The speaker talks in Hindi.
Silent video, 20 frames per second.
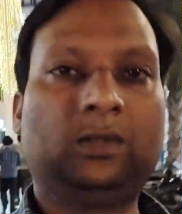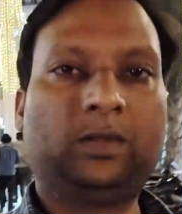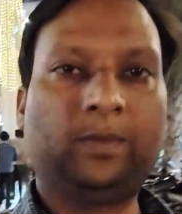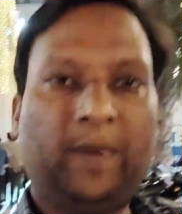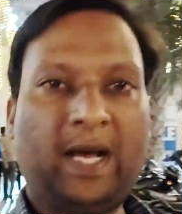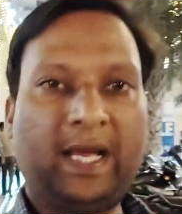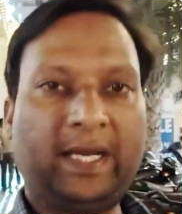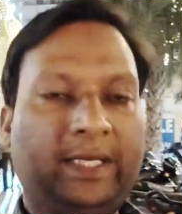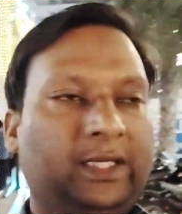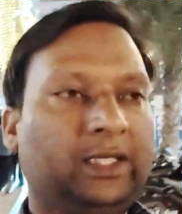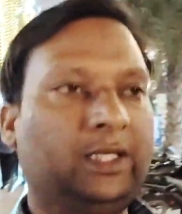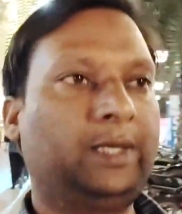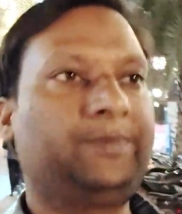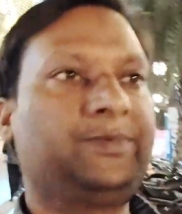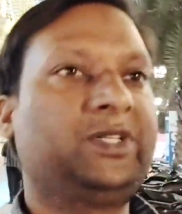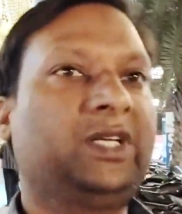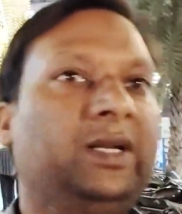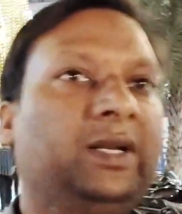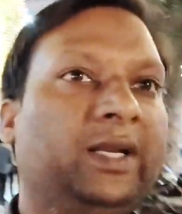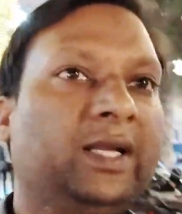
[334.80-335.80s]
तो बाहर की
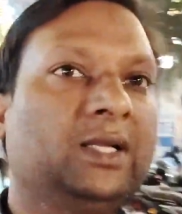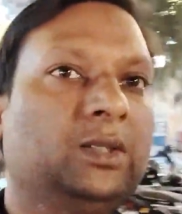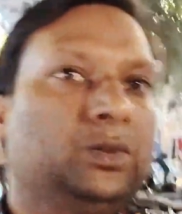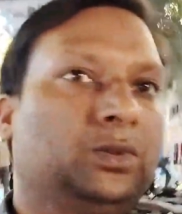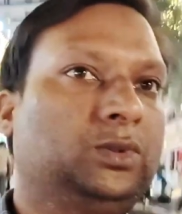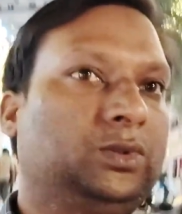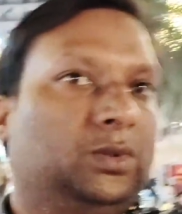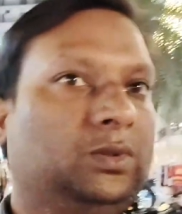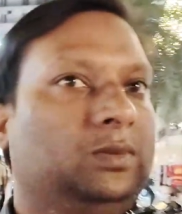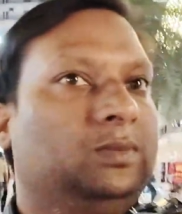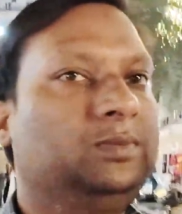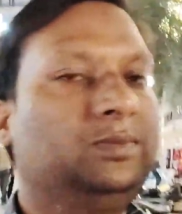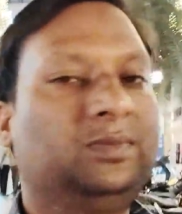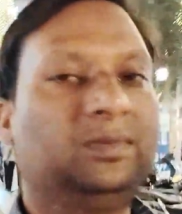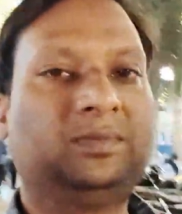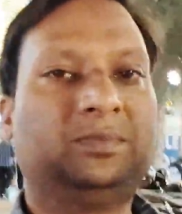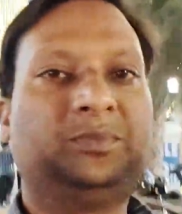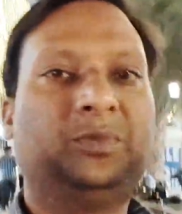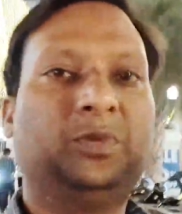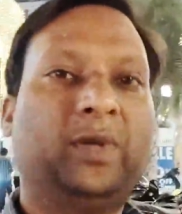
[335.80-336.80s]
तरफ चल रहे हैं दोस्तों
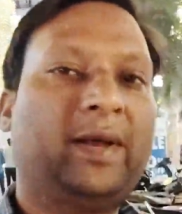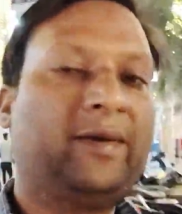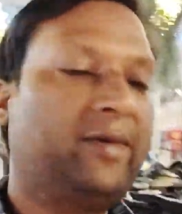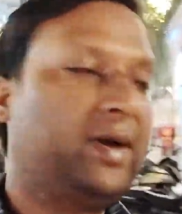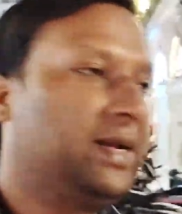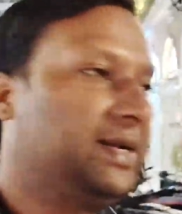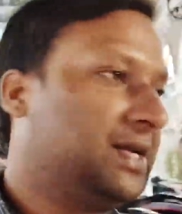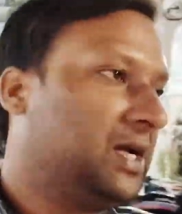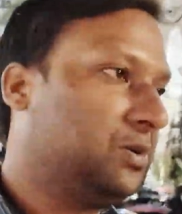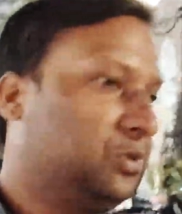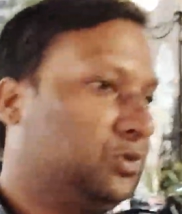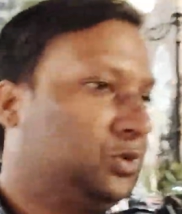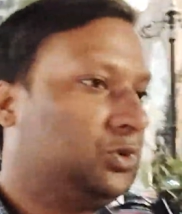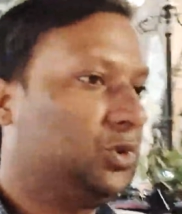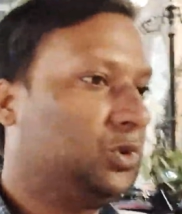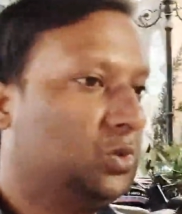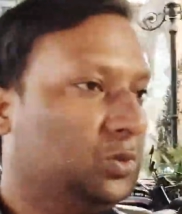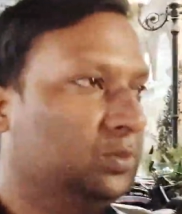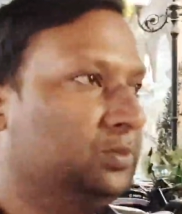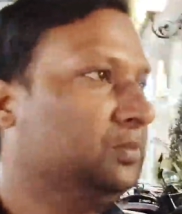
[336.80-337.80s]
पूरा वाइट हाउस
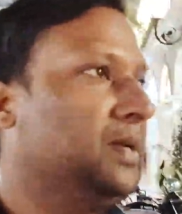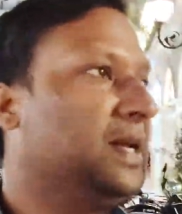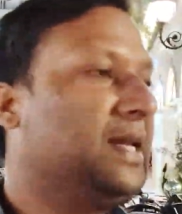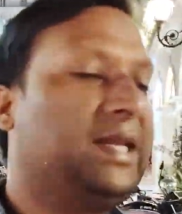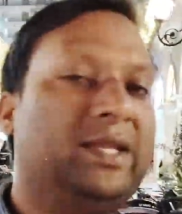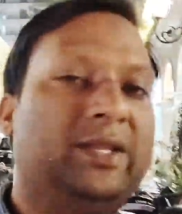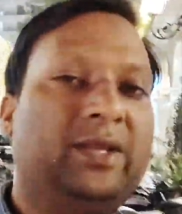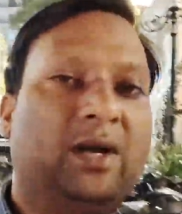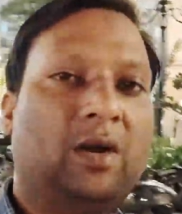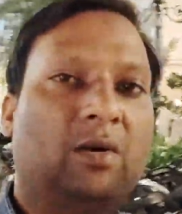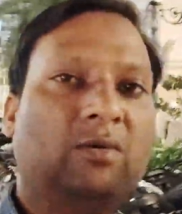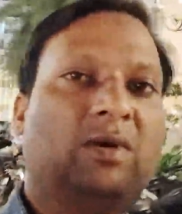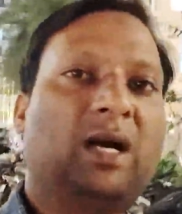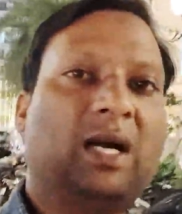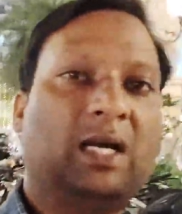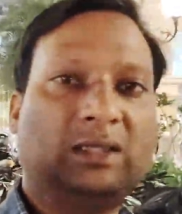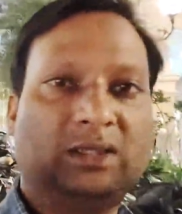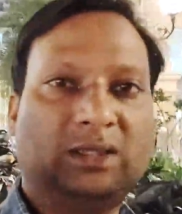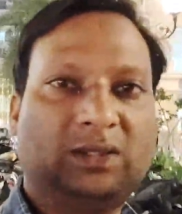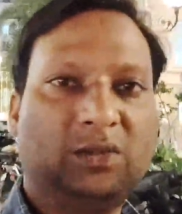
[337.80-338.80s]
तो मैं नहीं
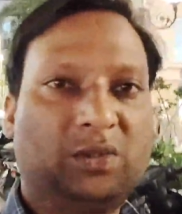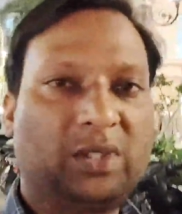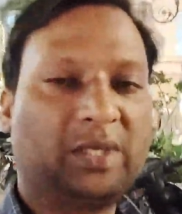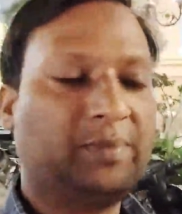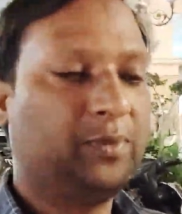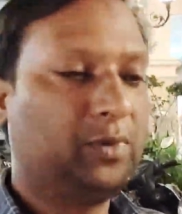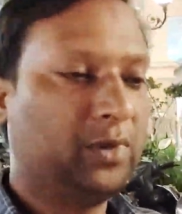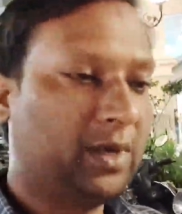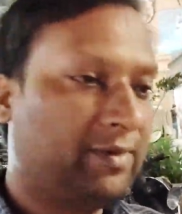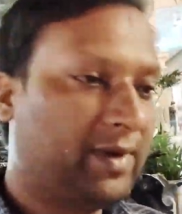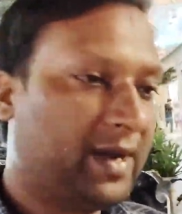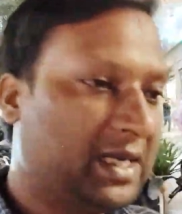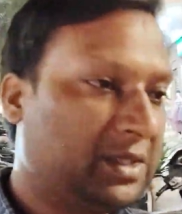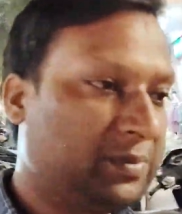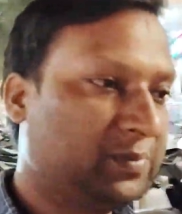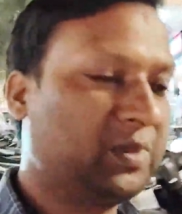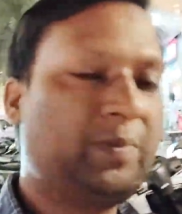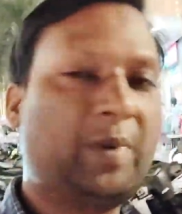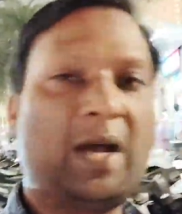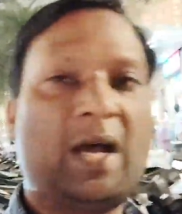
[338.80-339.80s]
दिखाऊंगा आज क्योंकि पूरा
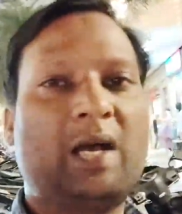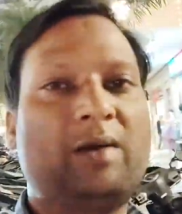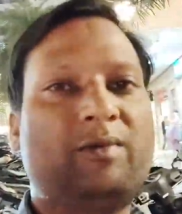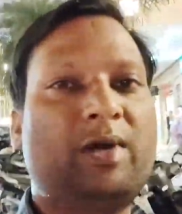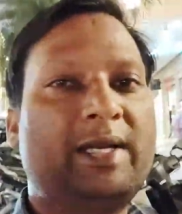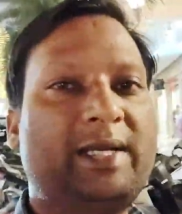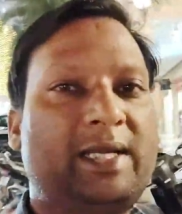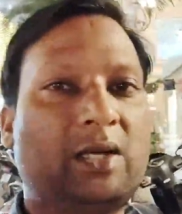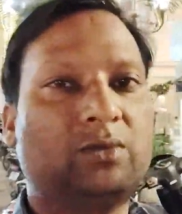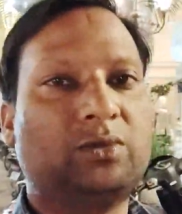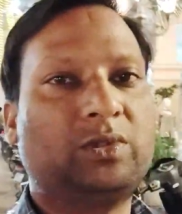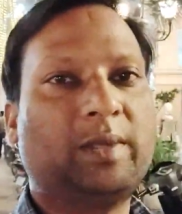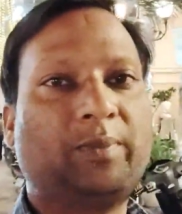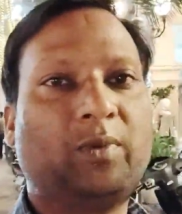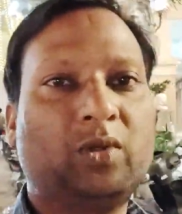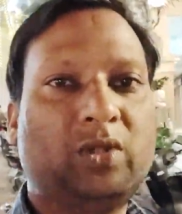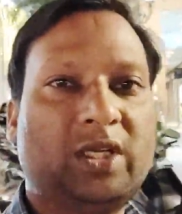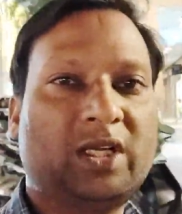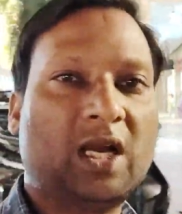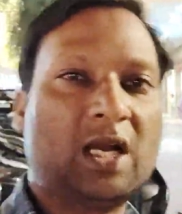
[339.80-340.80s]
वाइट में आ, वाइट हाउस
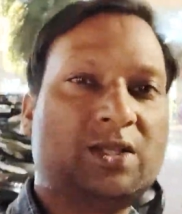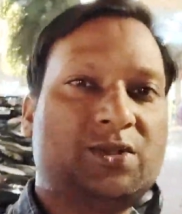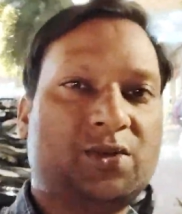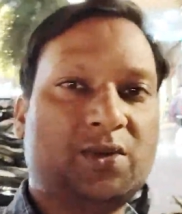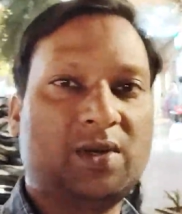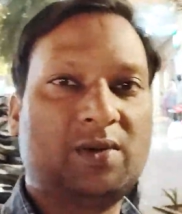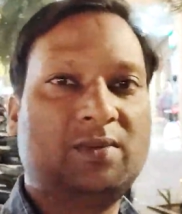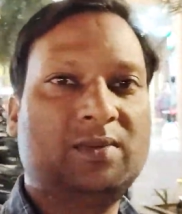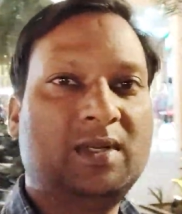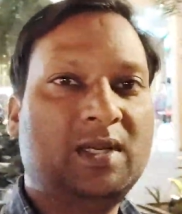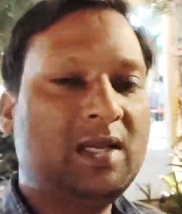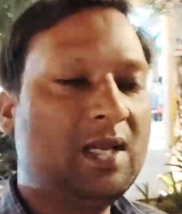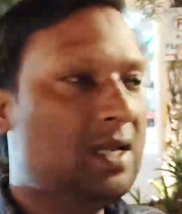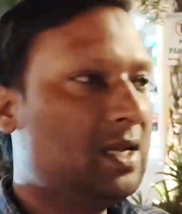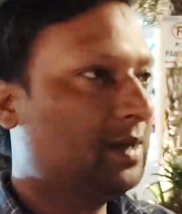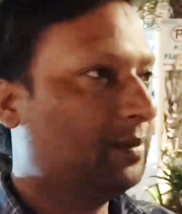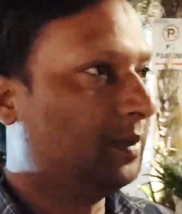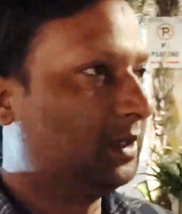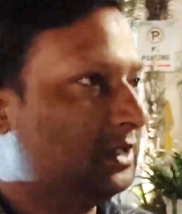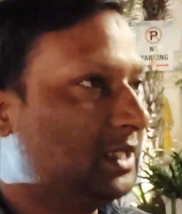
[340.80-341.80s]
आपको दिखा चुका
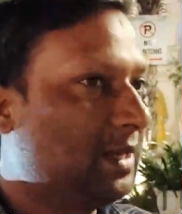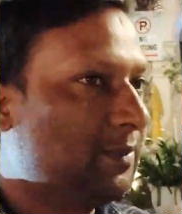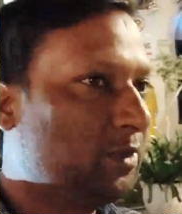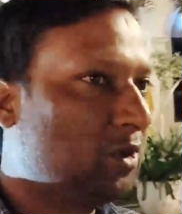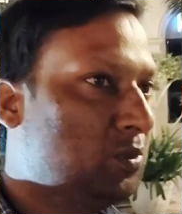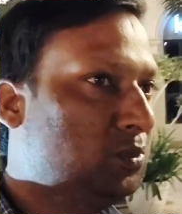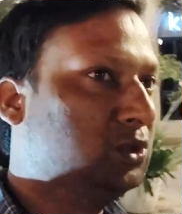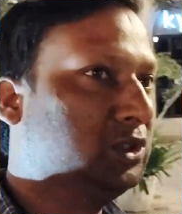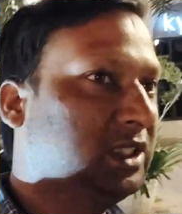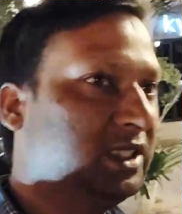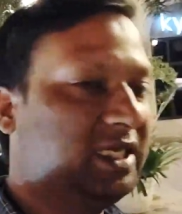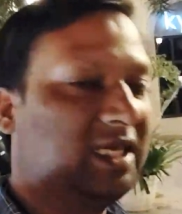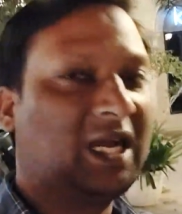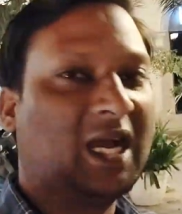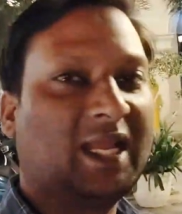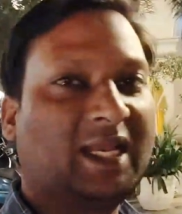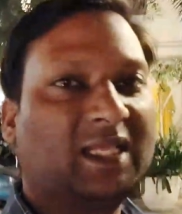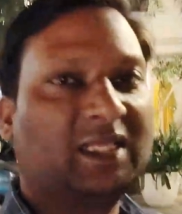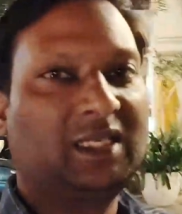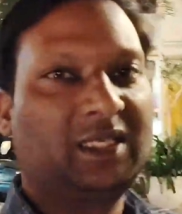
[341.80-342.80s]
हूँ बस आपको मुझे
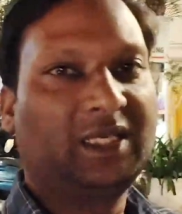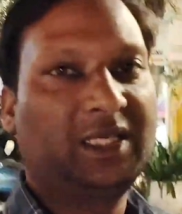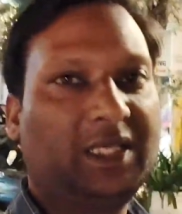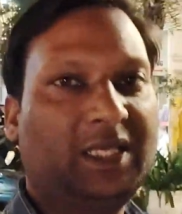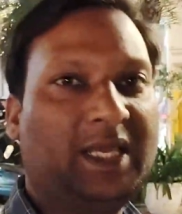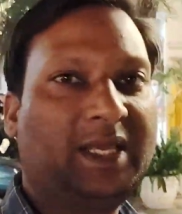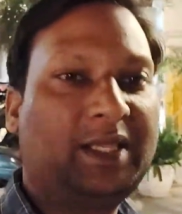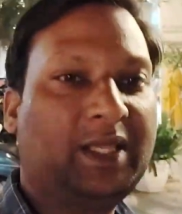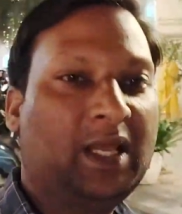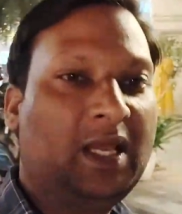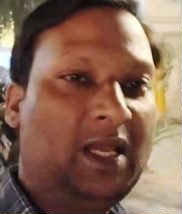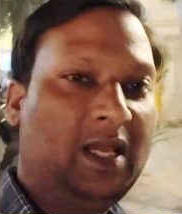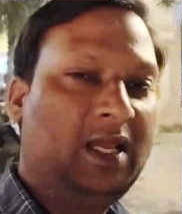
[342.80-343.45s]
दिखाना था कि ये